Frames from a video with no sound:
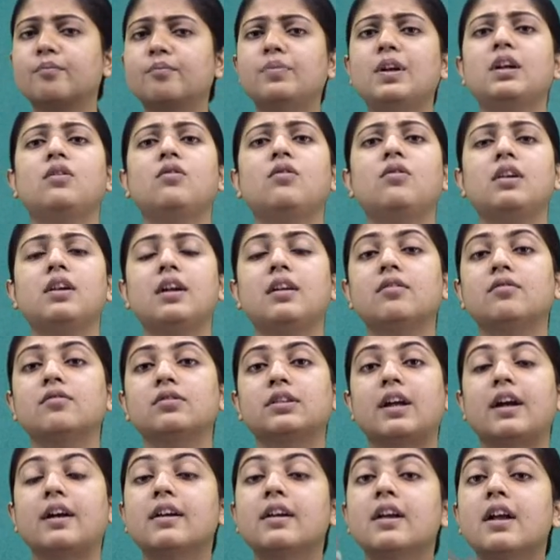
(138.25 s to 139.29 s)
बिल्कुल नहीं
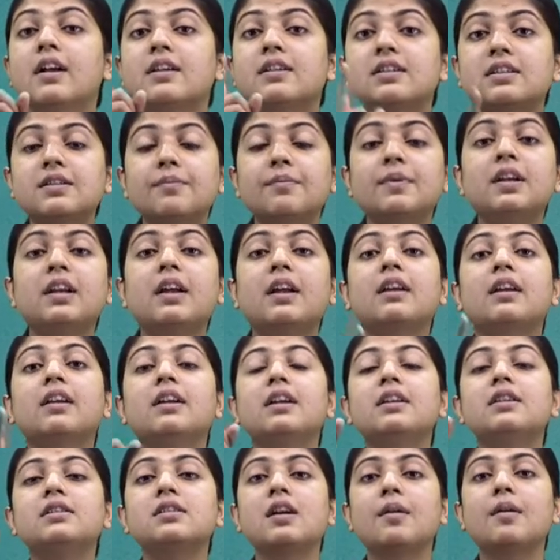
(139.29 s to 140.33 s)
होता है
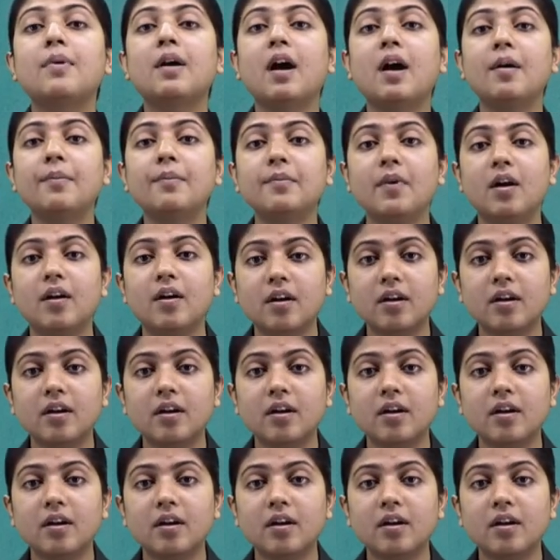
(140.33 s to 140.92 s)
सिमिलरली जब हम